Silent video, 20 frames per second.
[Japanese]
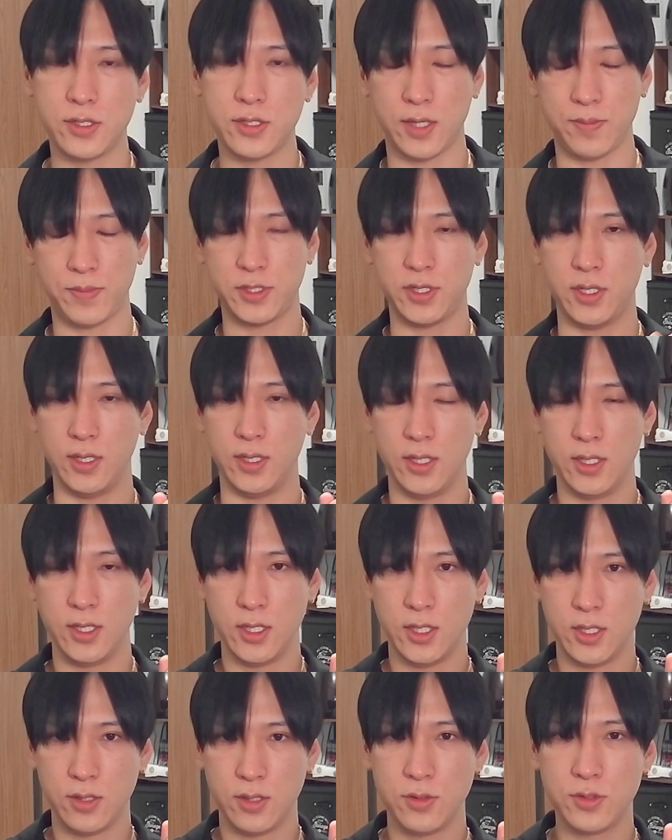やっぱし
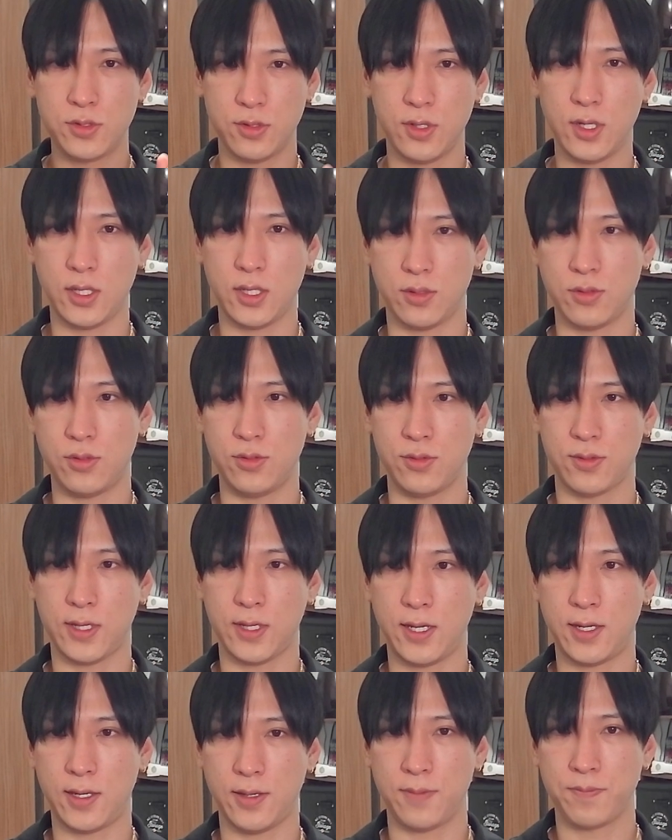薄れてくるの
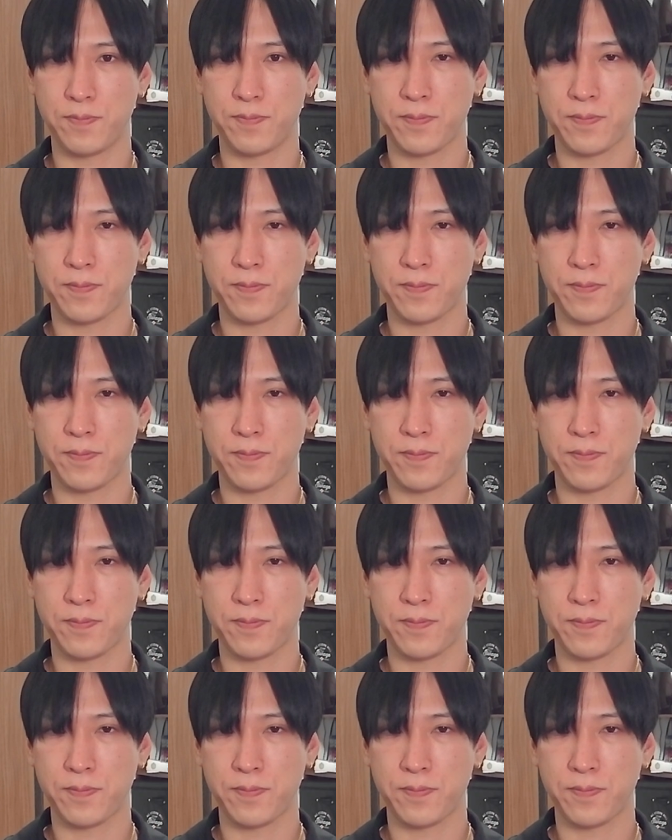で、